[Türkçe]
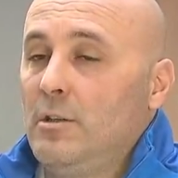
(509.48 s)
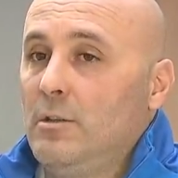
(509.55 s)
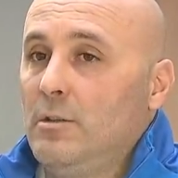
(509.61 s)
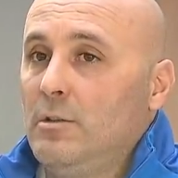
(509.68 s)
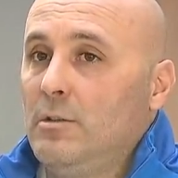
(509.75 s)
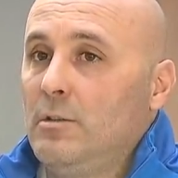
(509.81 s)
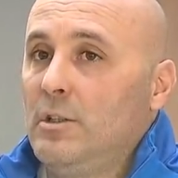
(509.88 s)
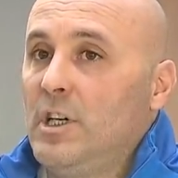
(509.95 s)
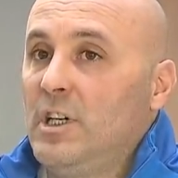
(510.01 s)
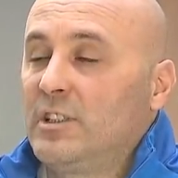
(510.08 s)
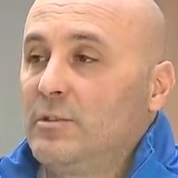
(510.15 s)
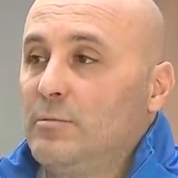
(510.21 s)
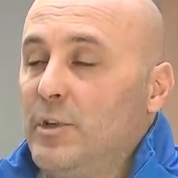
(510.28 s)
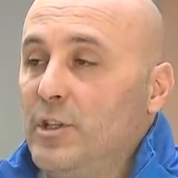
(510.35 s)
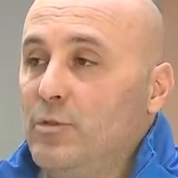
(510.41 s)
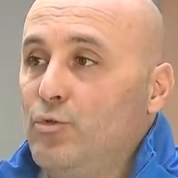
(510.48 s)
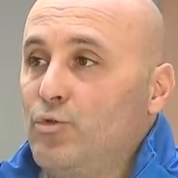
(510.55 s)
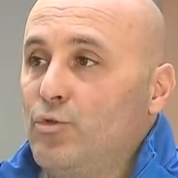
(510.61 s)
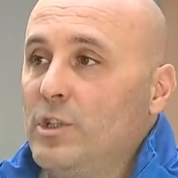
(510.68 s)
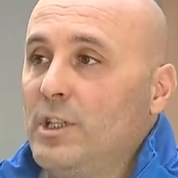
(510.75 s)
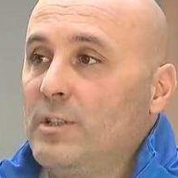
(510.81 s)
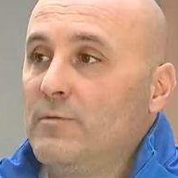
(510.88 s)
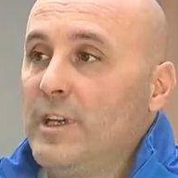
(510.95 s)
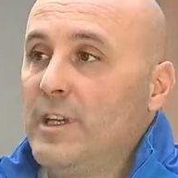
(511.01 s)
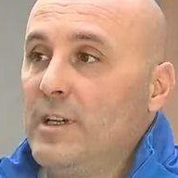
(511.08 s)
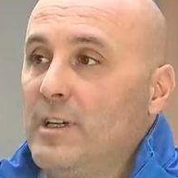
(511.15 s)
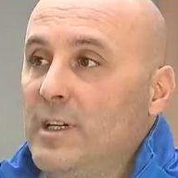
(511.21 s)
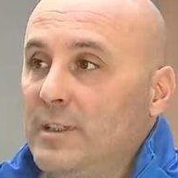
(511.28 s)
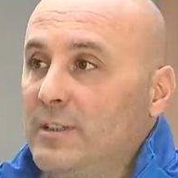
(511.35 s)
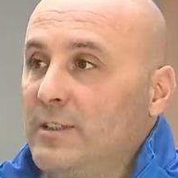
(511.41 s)
e, atmayı düşünen ve
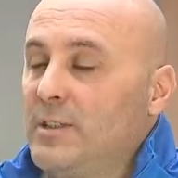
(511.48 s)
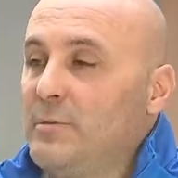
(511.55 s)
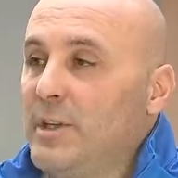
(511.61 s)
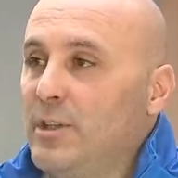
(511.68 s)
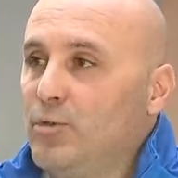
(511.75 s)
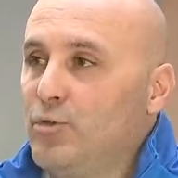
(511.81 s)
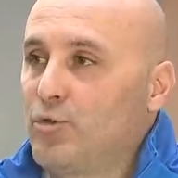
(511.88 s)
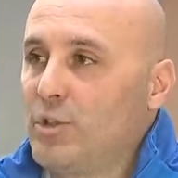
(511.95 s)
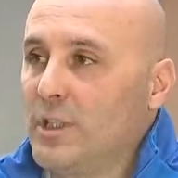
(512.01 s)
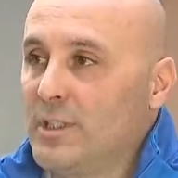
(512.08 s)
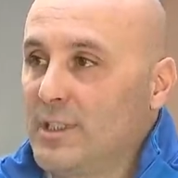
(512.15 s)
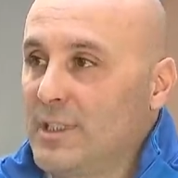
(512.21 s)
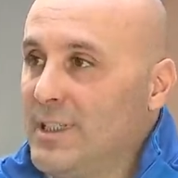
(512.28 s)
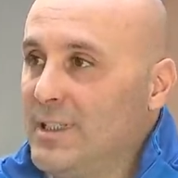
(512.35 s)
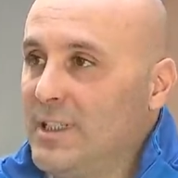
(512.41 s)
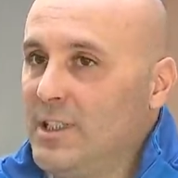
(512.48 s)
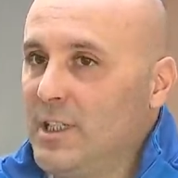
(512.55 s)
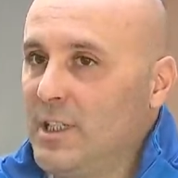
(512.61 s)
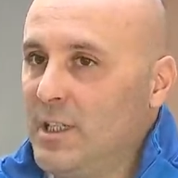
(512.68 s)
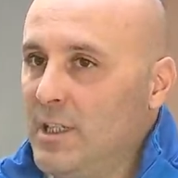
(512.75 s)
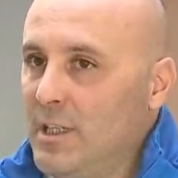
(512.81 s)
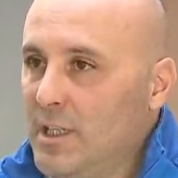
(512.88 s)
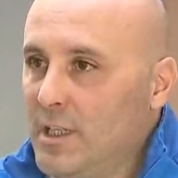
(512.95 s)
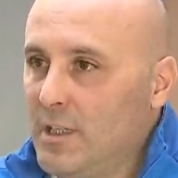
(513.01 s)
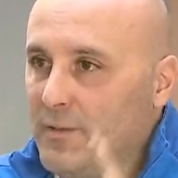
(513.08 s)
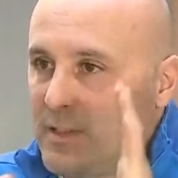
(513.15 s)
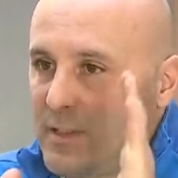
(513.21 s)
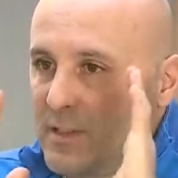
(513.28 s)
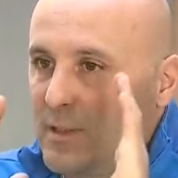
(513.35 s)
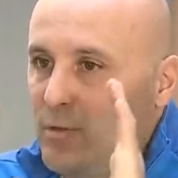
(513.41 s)
attırmayı düşünen. Sadece
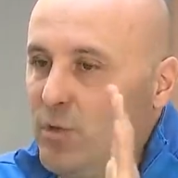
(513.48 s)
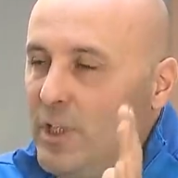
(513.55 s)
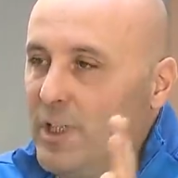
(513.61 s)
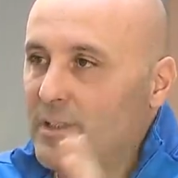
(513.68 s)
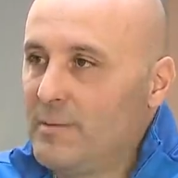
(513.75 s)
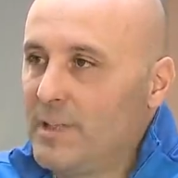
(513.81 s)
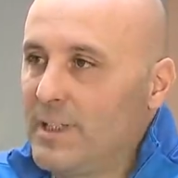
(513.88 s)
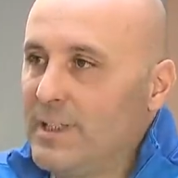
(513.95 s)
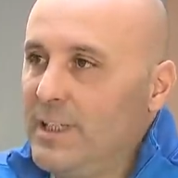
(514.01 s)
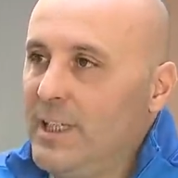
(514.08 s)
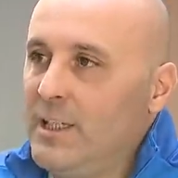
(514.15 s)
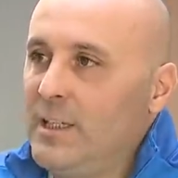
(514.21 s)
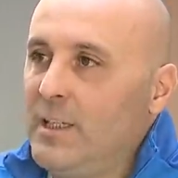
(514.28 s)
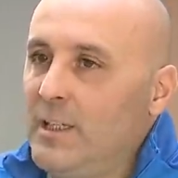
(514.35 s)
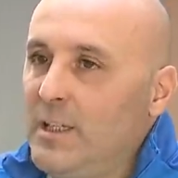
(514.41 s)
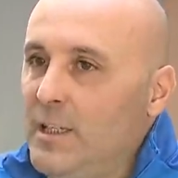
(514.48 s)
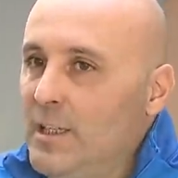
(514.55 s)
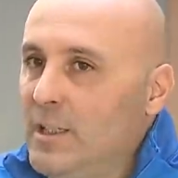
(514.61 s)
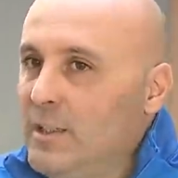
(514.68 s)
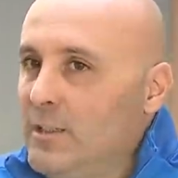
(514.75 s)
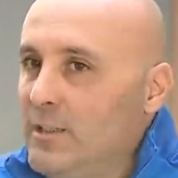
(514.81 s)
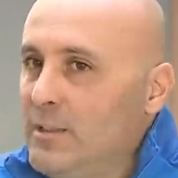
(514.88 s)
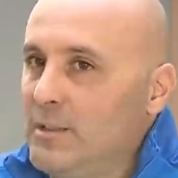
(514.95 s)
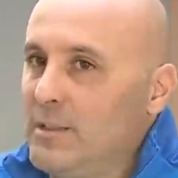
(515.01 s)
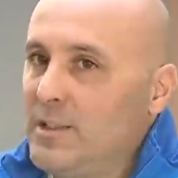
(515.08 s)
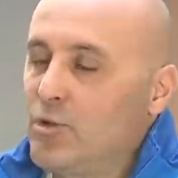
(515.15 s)
kafasında gol atmak değil, e,